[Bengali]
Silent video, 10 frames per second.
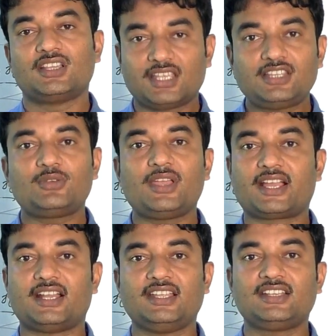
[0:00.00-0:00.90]
কিন্তু
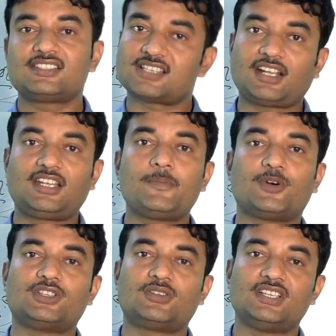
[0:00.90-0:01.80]
এখানে চারটি
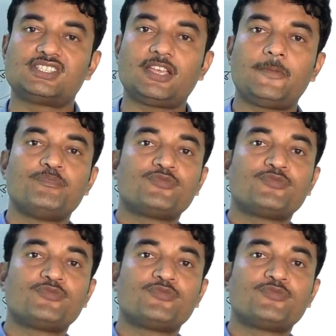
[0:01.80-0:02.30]
পদ রয়েছে